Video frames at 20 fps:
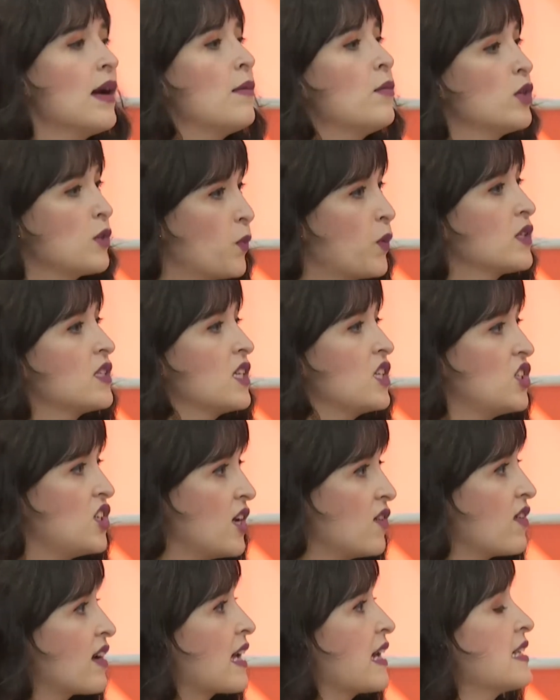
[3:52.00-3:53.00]
é muito
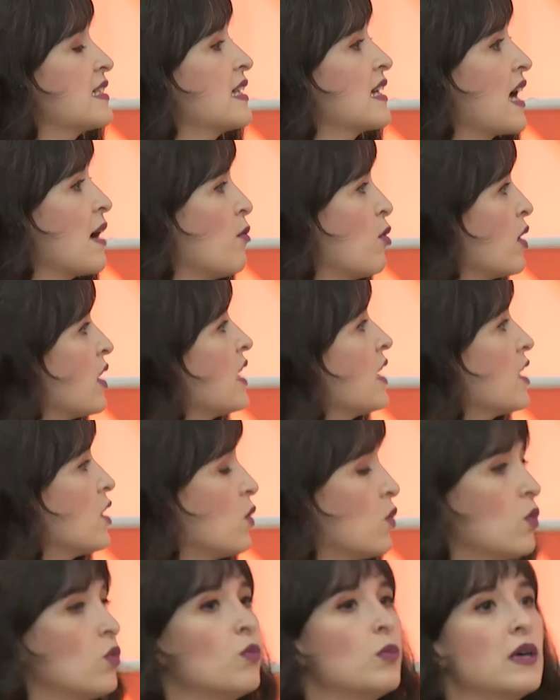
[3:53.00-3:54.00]
positiva, que elas acabam criando
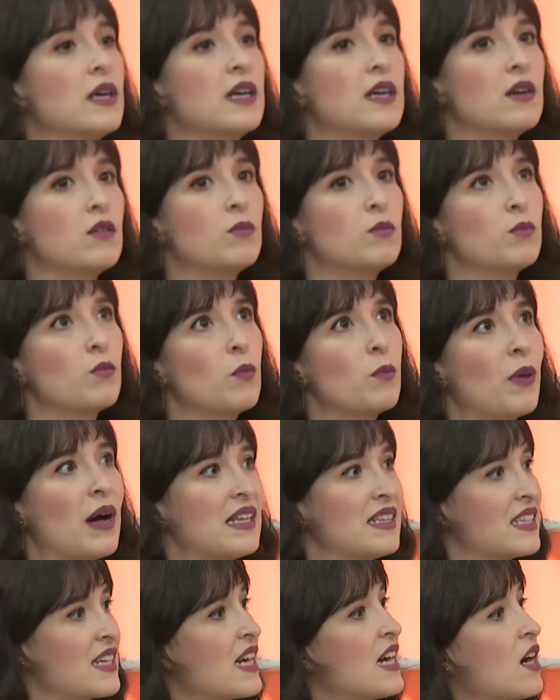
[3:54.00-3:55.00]
uma, um, um
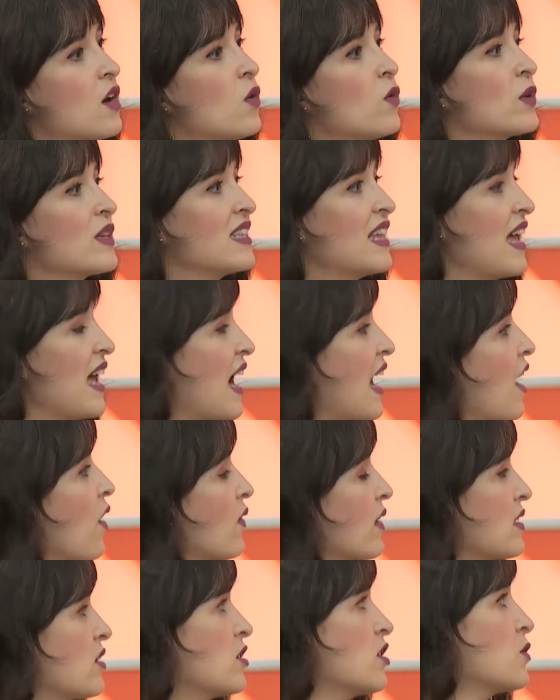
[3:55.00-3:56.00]
padrão um ideal
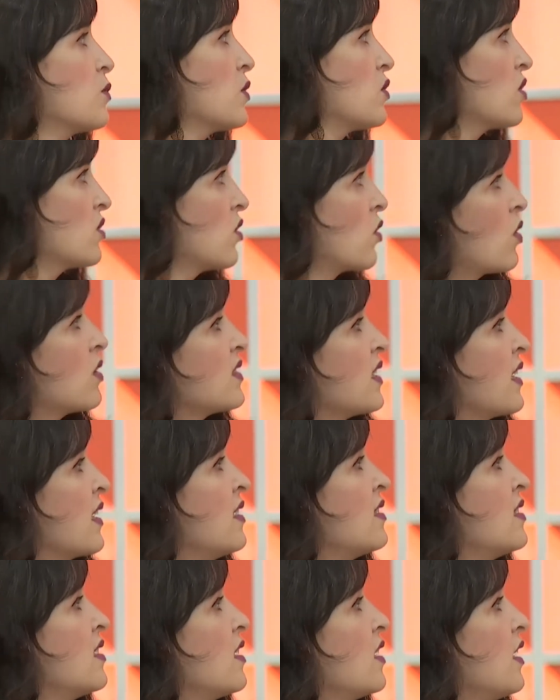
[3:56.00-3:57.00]
que as outras pessoas não
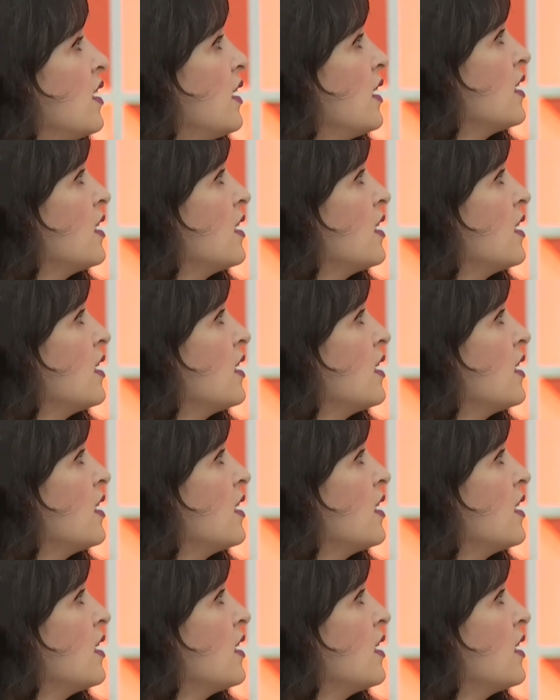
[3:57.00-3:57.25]
conseguem seguir e